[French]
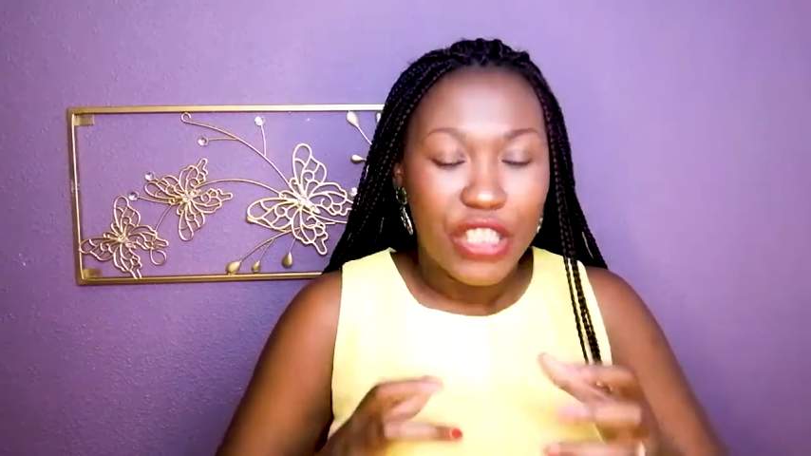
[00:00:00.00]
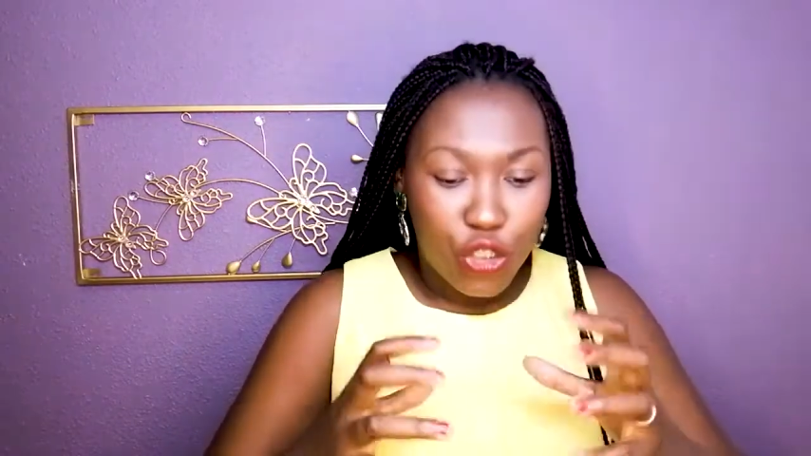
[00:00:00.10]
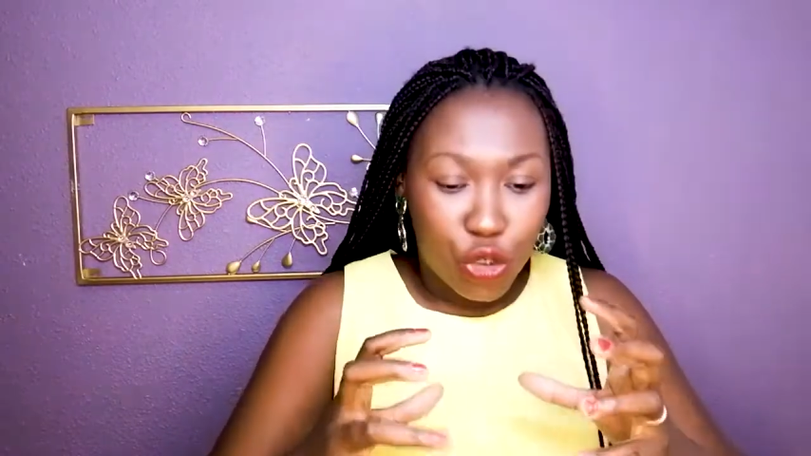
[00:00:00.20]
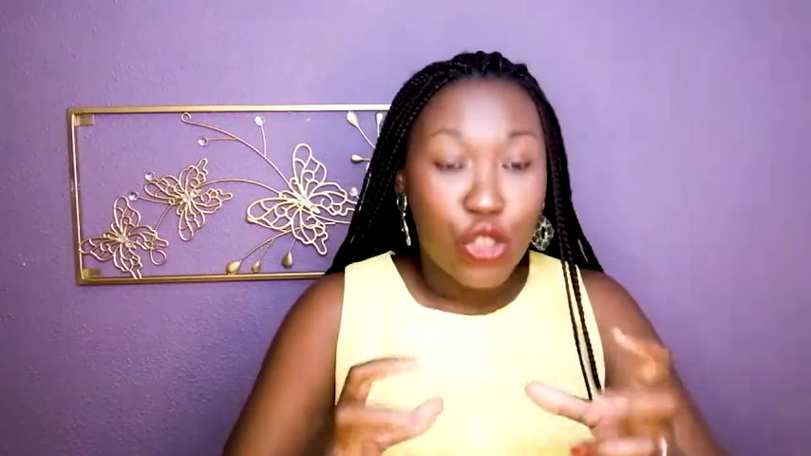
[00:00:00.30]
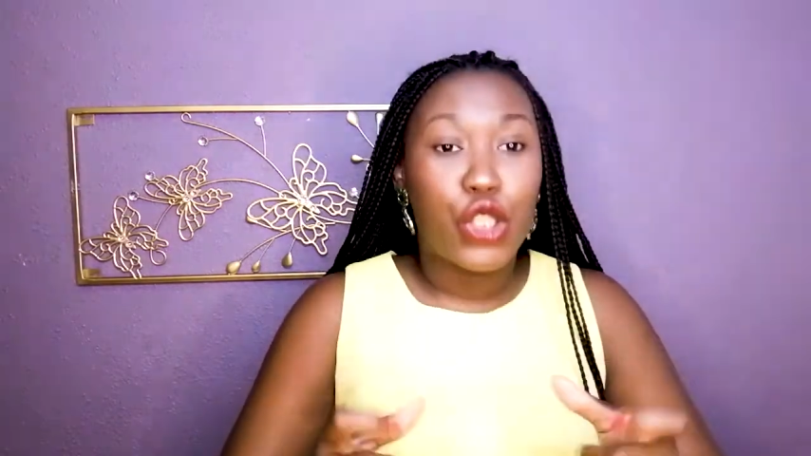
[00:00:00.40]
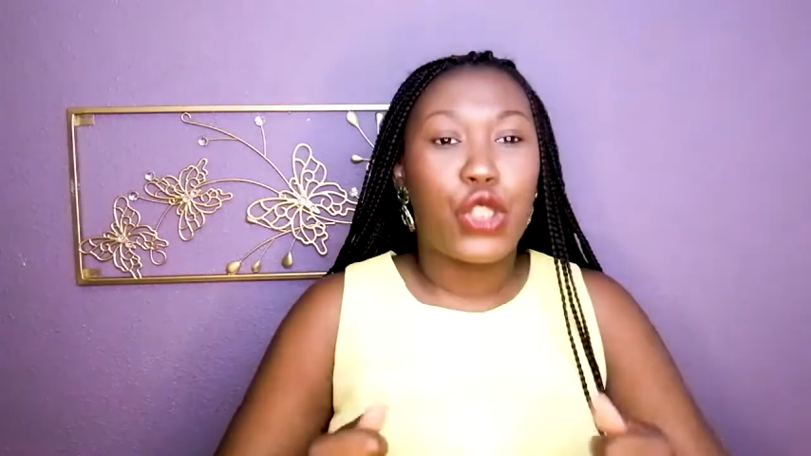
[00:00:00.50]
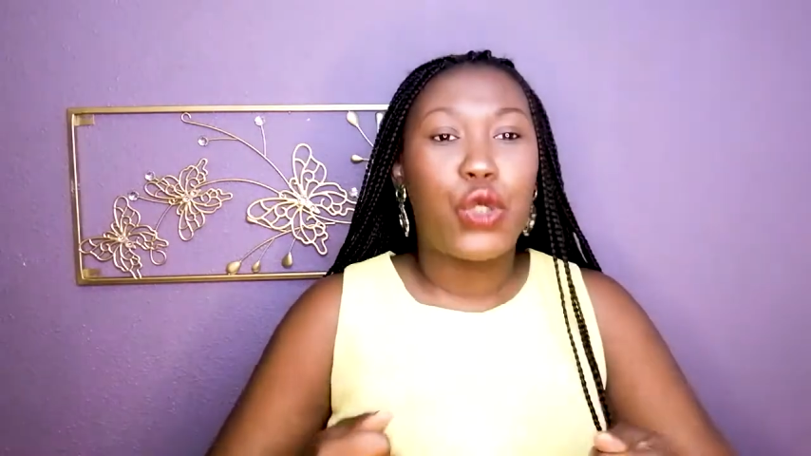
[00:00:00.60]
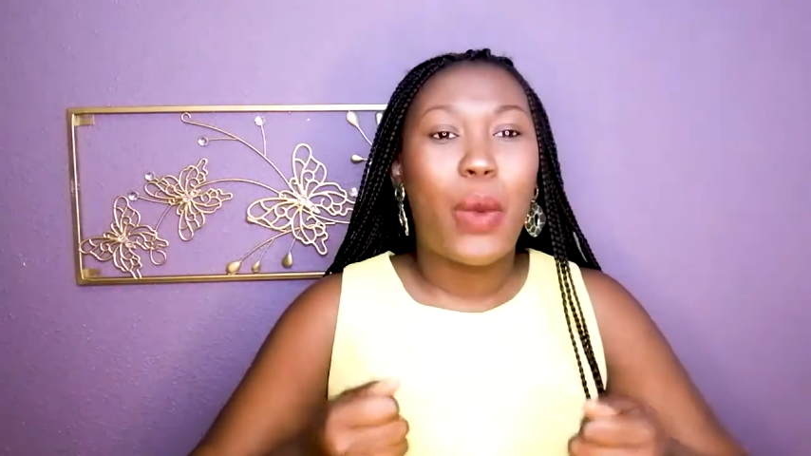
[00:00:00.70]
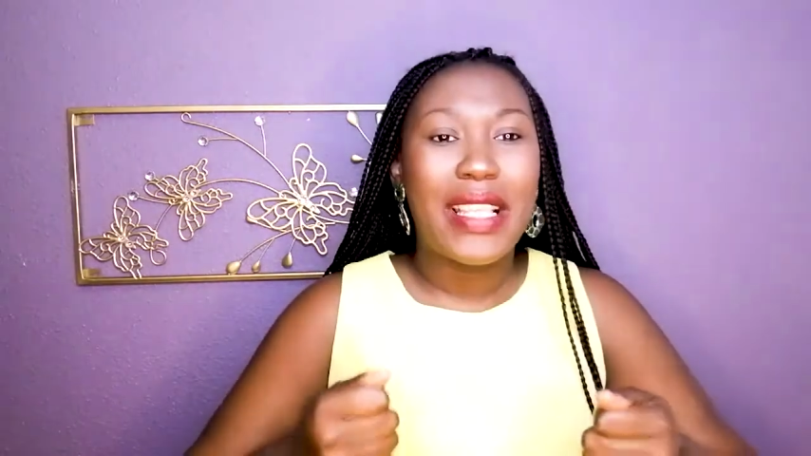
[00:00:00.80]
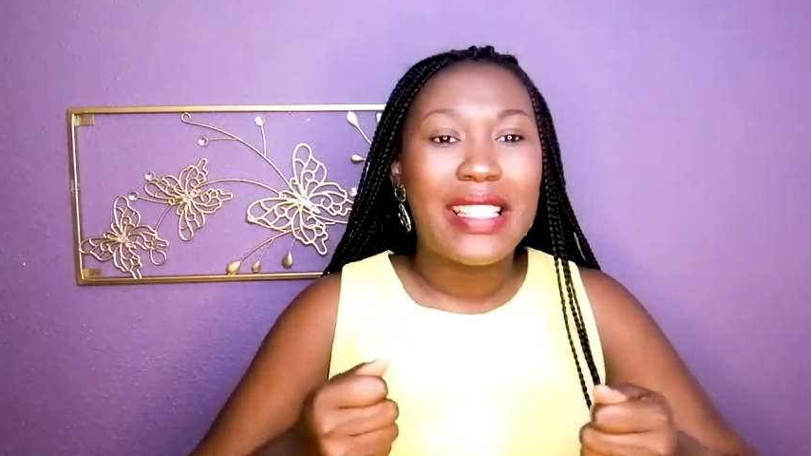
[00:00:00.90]
je
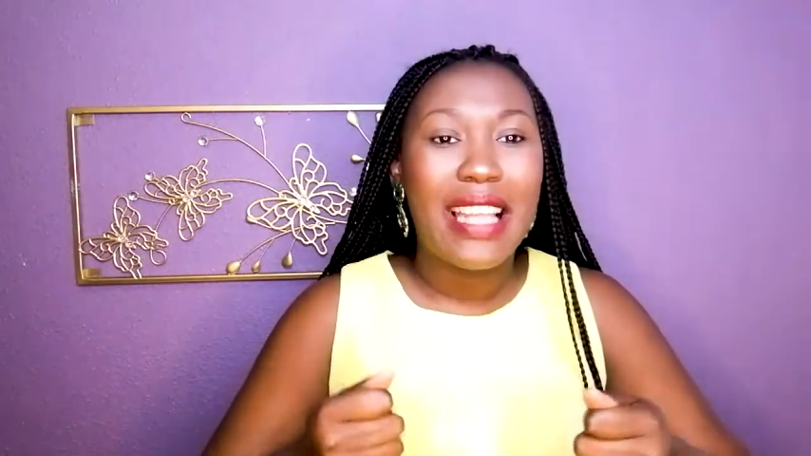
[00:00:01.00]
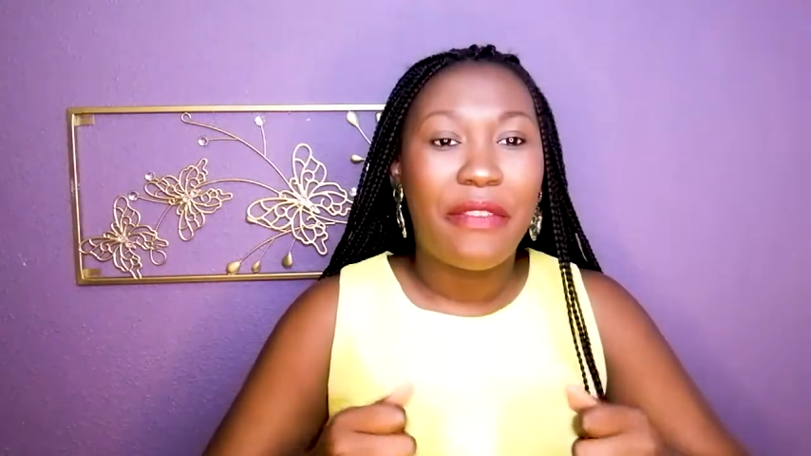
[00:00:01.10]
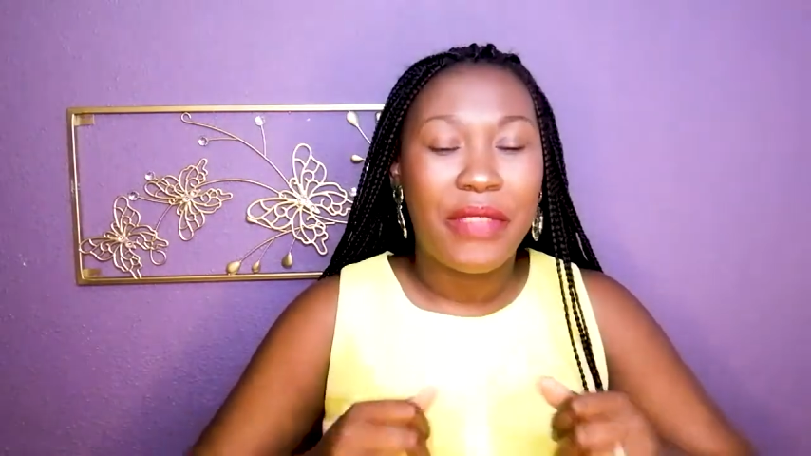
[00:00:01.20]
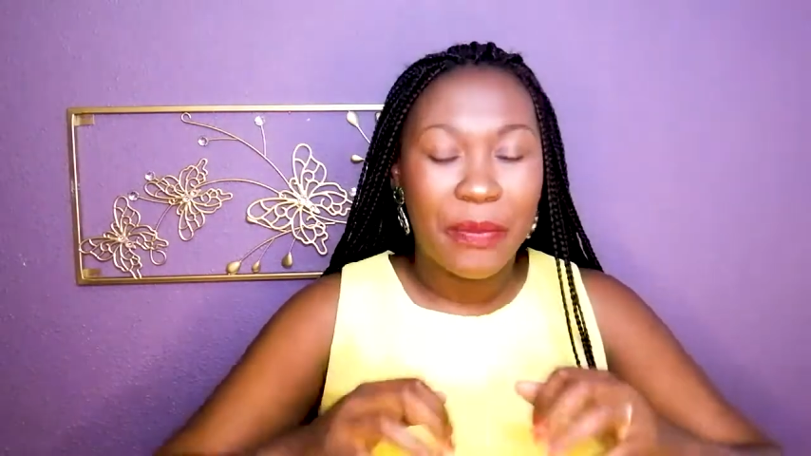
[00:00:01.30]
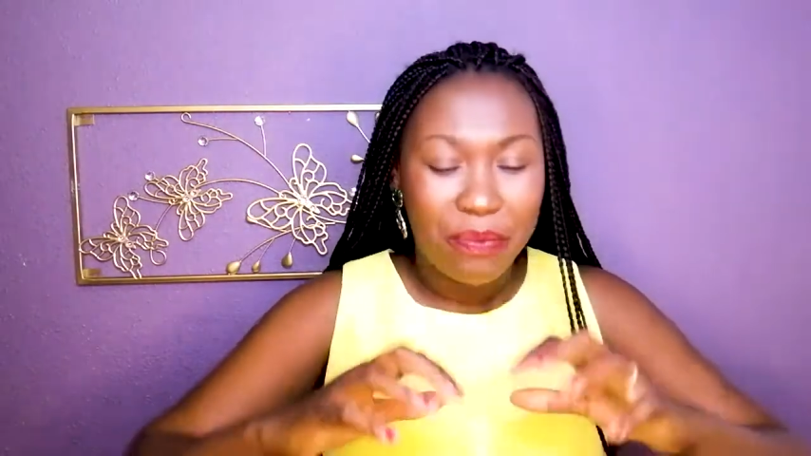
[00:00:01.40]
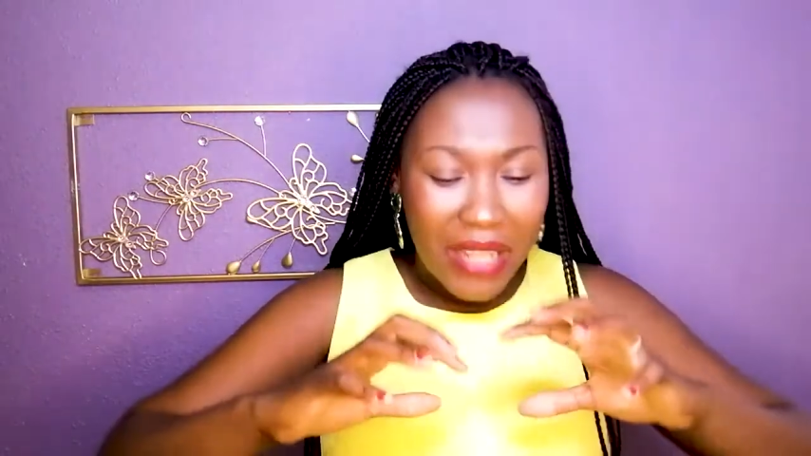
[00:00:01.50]
choisis la vie.